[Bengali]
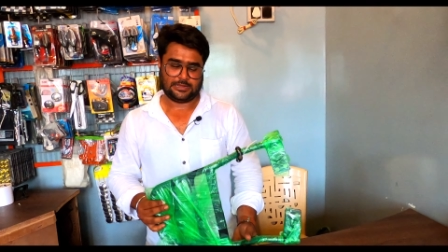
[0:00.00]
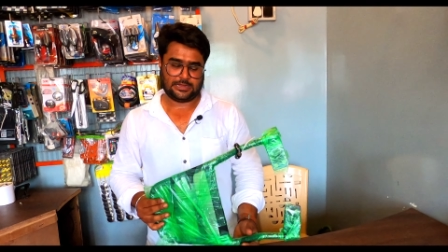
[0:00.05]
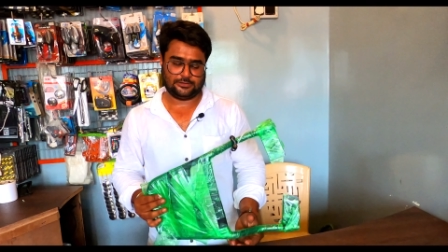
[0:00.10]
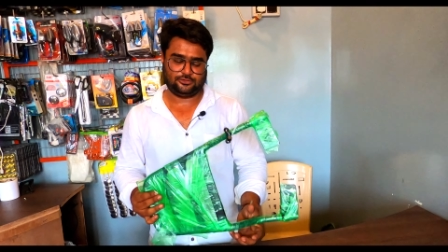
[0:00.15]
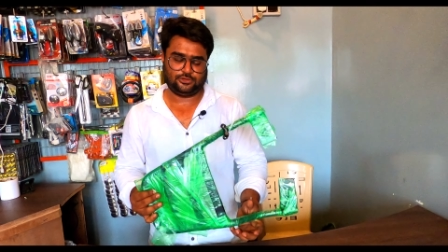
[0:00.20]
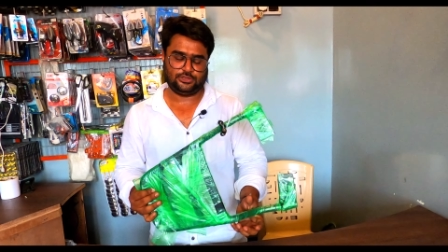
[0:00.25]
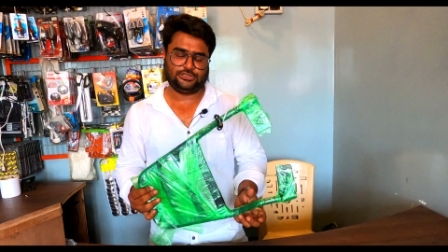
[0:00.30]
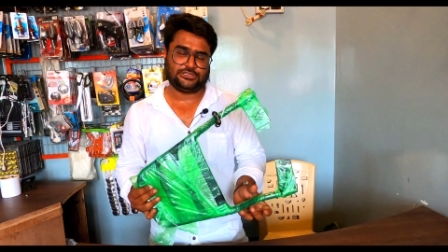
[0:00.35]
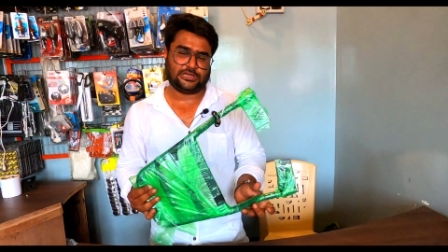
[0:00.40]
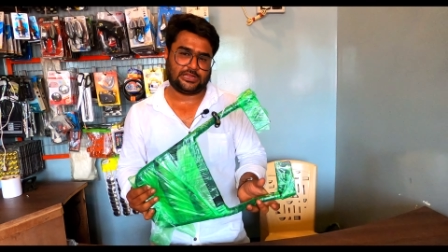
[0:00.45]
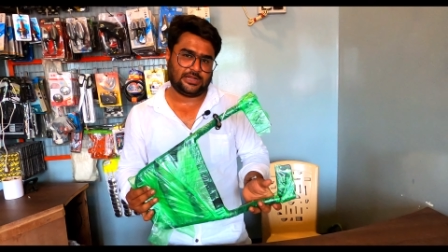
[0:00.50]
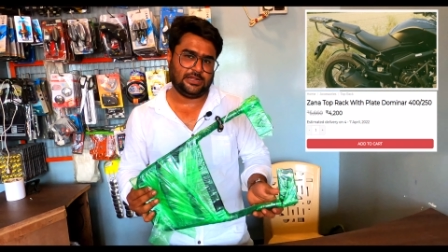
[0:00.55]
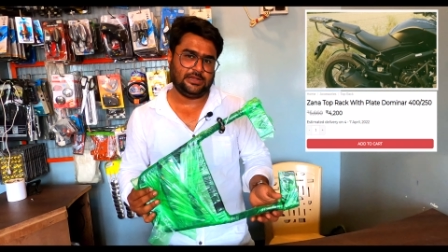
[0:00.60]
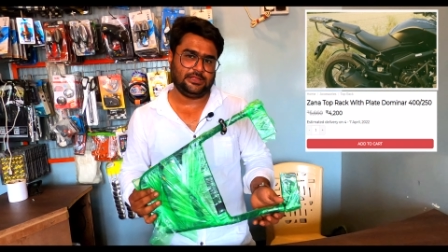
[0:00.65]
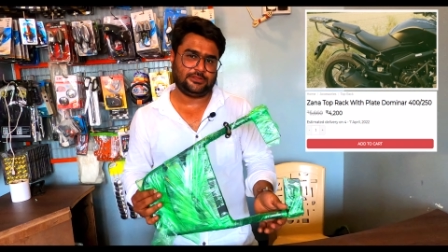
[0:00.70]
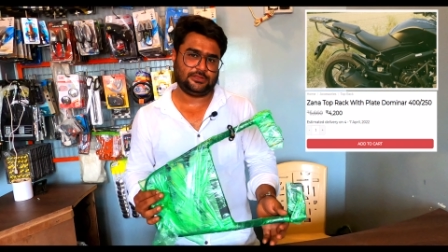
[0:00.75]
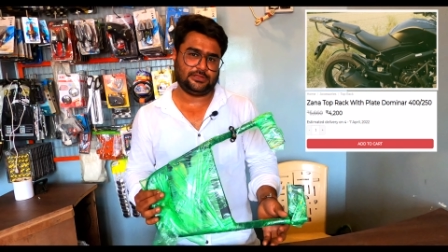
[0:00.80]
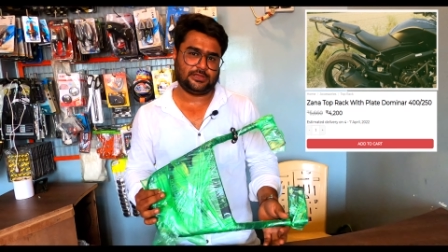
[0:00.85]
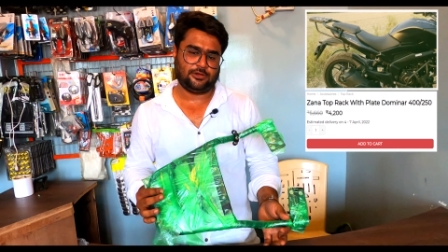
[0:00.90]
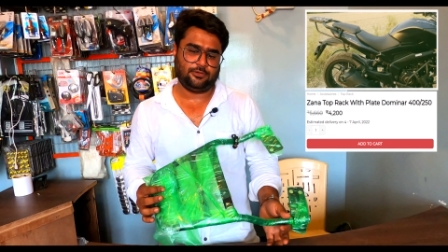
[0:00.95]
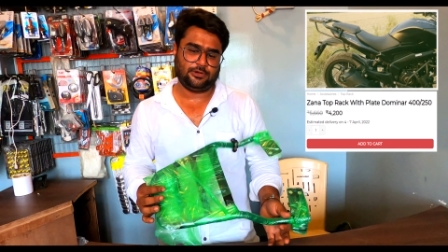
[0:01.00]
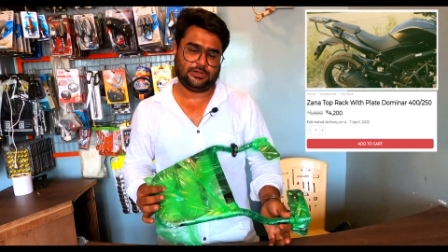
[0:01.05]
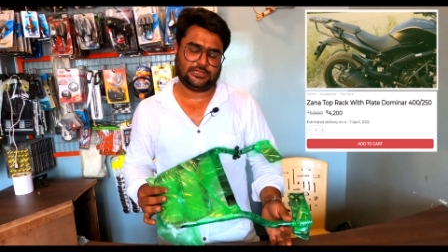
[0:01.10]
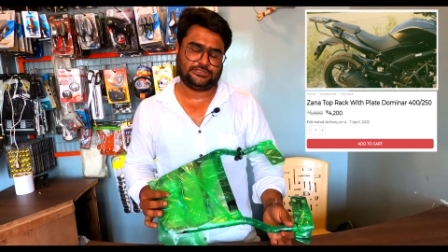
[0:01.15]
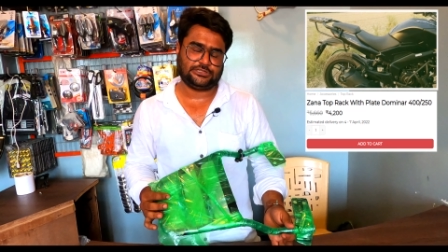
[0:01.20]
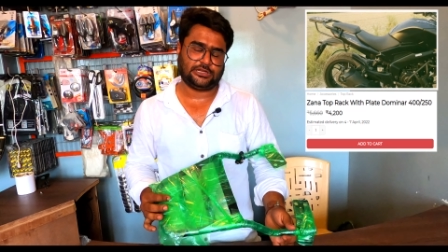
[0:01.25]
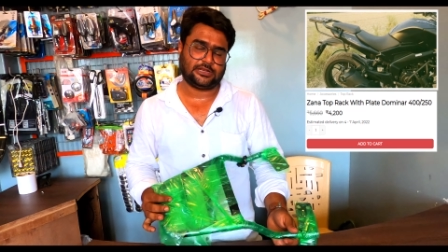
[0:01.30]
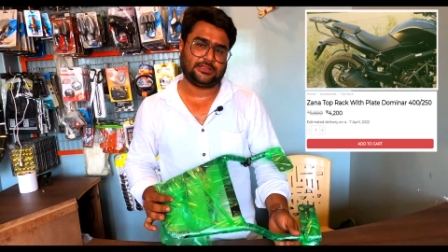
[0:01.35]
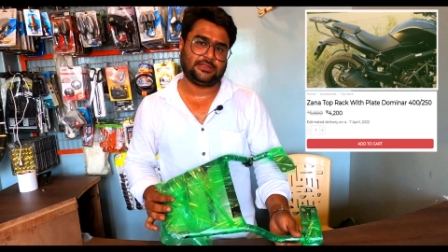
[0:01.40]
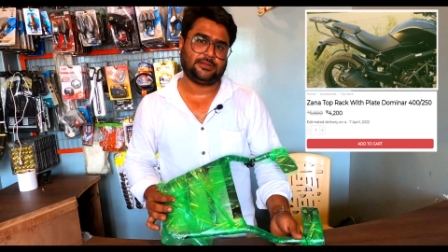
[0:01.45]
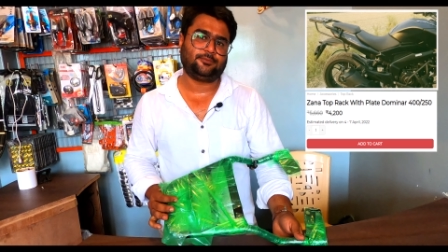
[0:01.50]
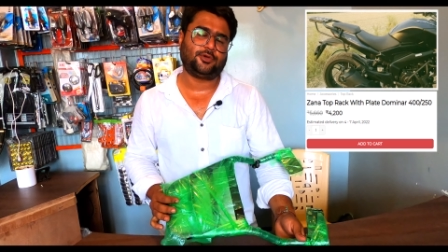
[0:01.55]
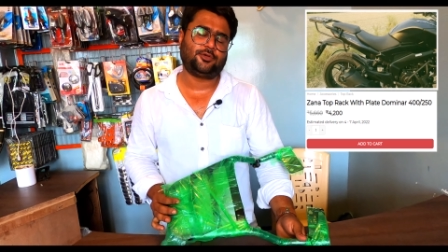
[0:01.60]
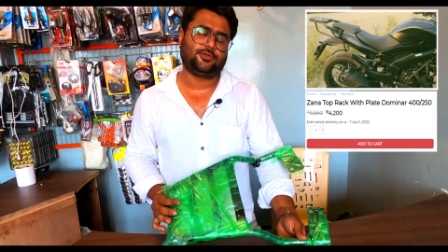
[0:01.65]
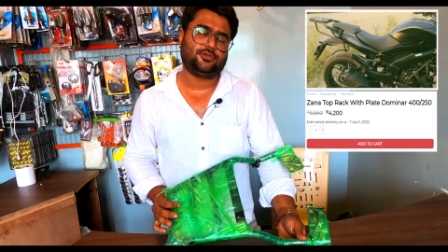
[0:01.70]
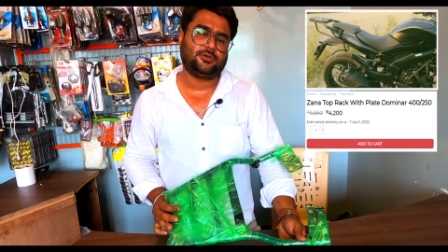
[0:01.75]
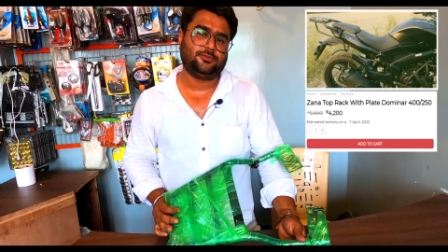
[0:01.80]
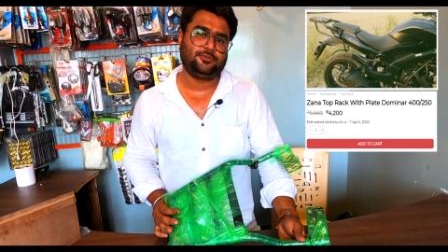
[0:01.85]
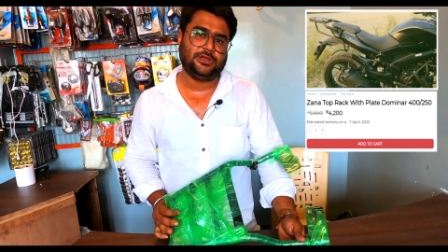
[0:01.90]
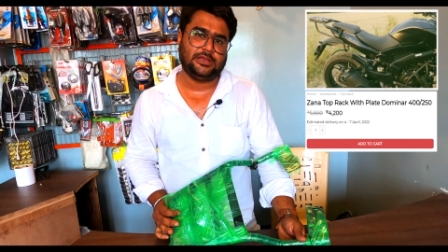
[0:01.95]
আর যদি জানার নিতে যাও এটা জানার দাম
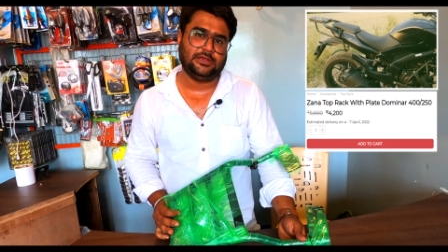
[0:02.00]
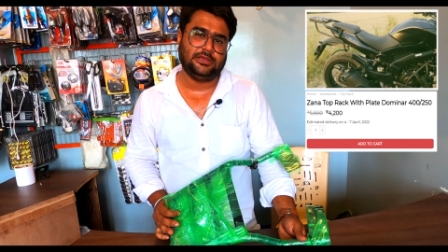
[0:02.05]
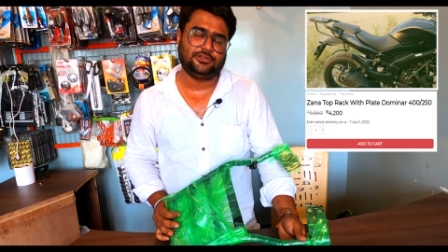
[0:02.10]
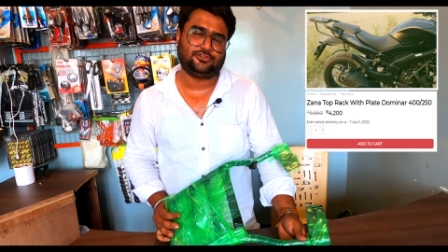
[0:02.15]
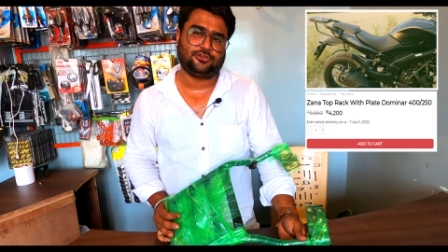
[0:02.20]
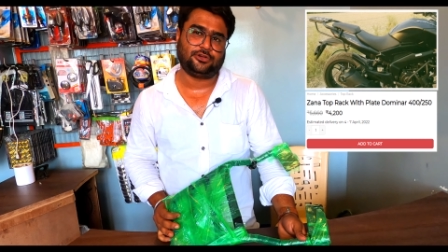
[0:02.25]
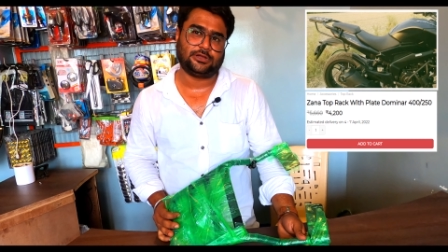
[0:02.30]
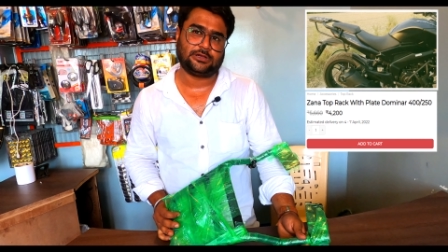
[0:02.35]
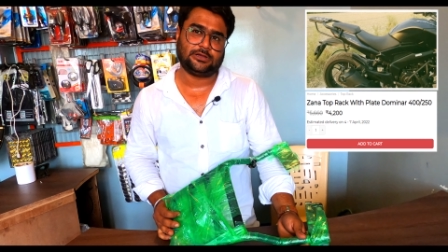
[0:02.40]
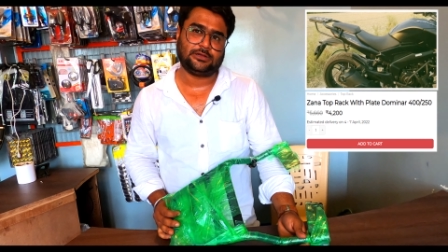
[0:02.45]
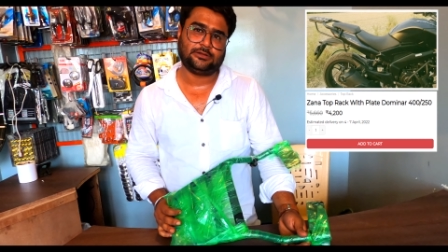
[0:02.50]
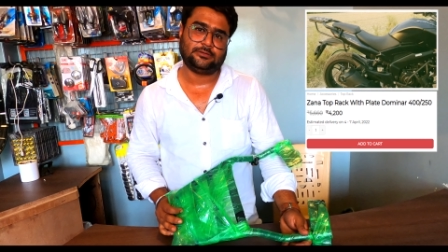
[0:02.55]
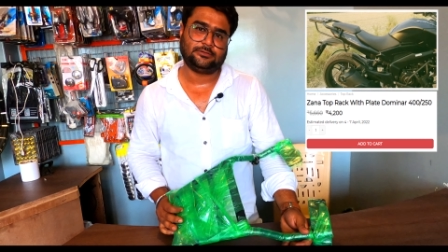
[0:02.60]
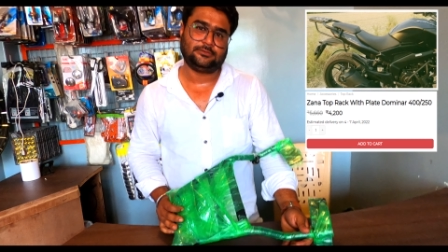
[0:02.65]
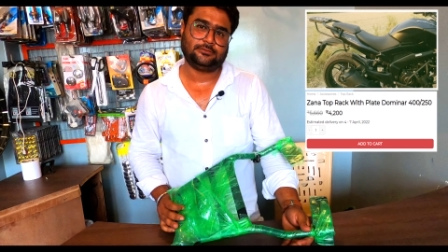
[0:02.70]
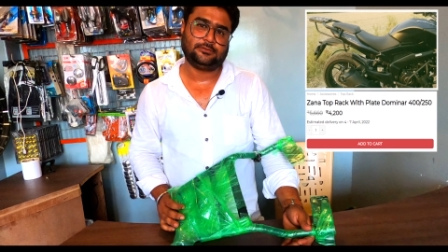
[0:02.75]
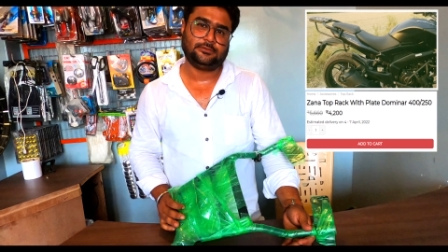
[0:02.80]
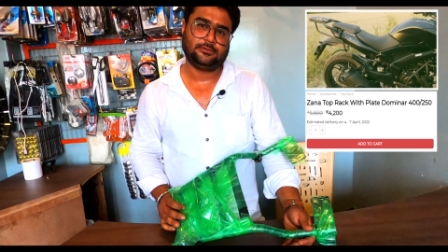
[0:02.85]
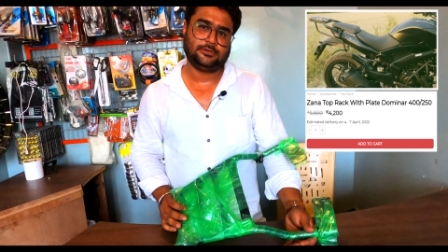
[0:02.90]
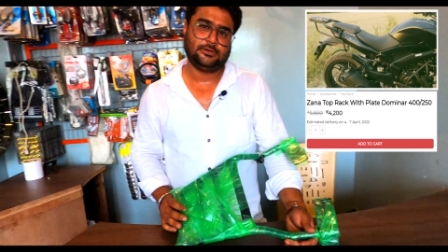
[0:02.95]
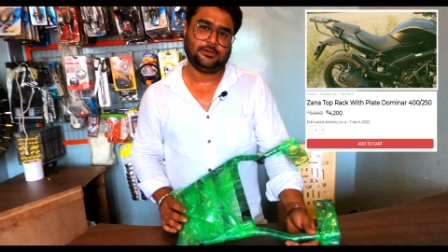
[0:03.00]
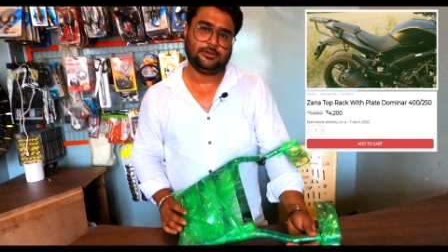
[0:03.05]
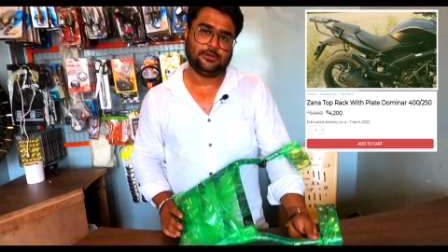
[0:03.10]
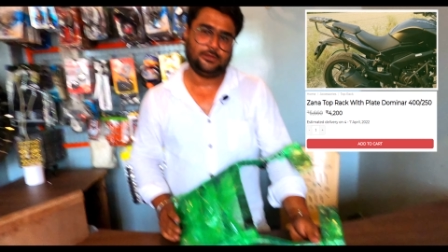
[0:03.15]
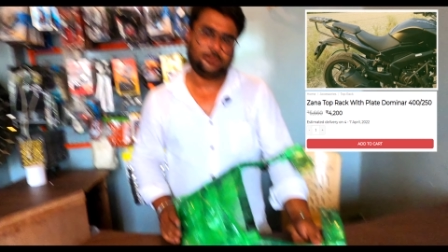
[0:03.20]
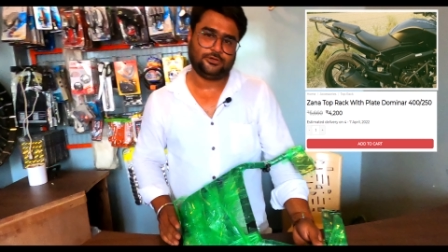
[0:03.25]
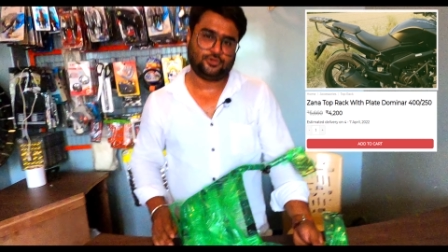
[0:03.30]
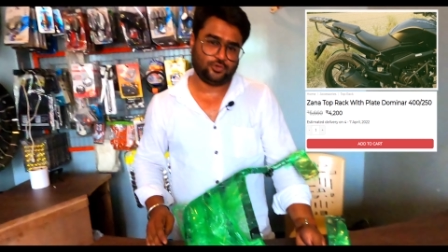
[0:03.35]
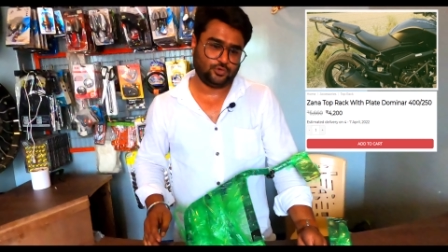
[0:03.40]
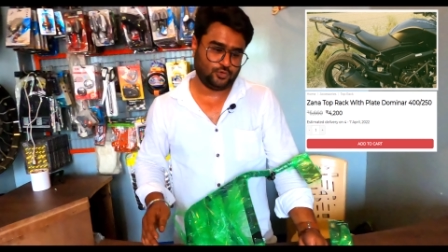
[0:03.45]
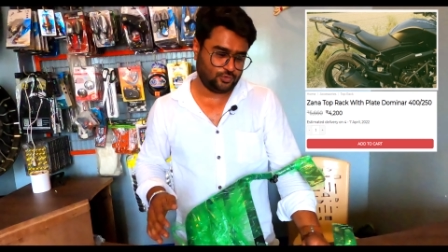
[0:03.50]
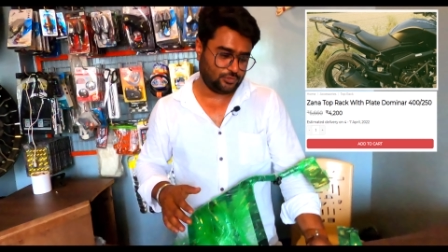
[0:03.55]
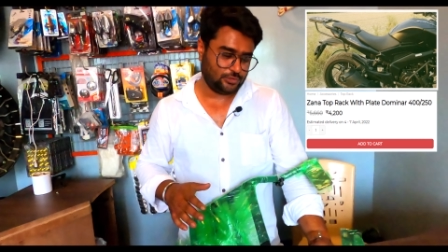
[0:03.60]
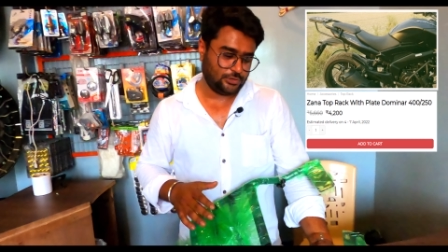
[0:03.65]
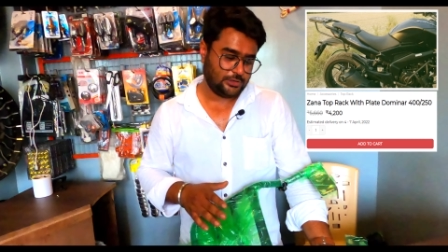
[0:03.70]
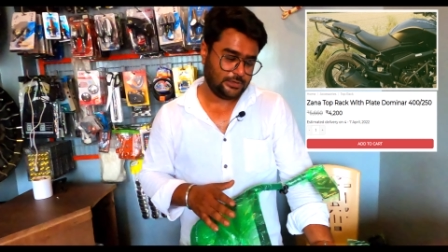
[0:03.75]
পড়বে তোমার বিয়াল্লিশশো টাকা মানে শুধু